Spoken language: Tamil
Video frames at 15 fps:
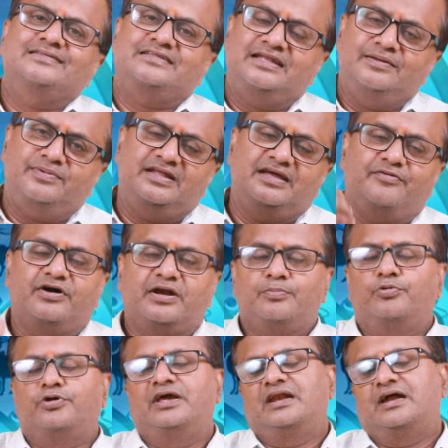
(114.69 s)
திரும்பி நீங்கள் வர
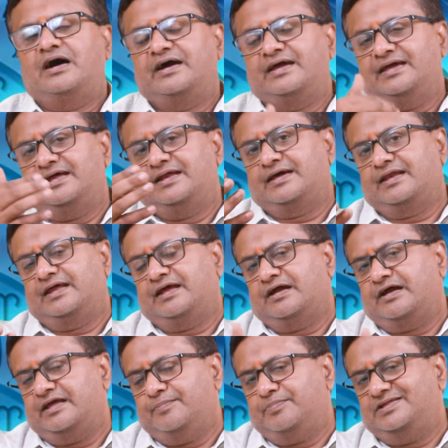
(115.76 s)
போறீங்களா அங்கேயே
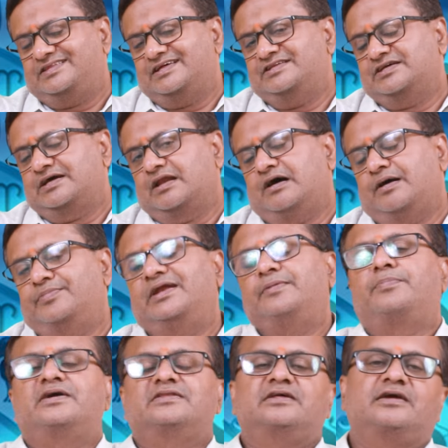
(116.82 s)
இருக்கிறீங்களான்னு எப்படி தெரிஞ்சுக்கலாம் அப்படின்னு
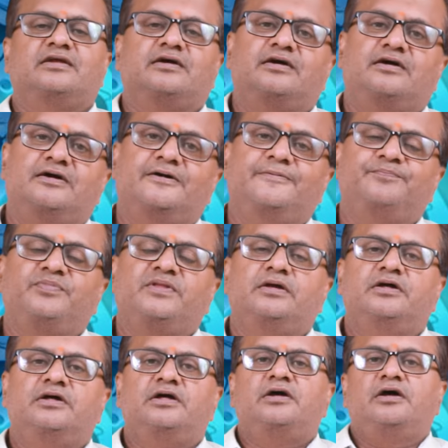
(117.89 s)
பார்த்தீங்கன்னா
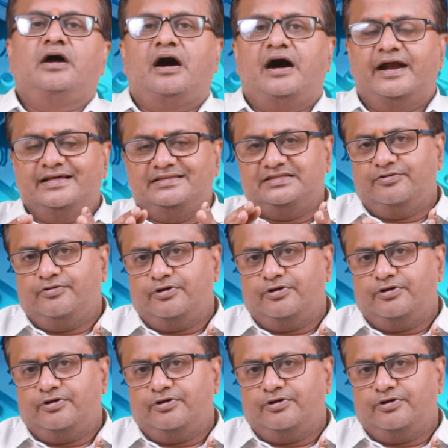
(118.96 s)
அடுத்த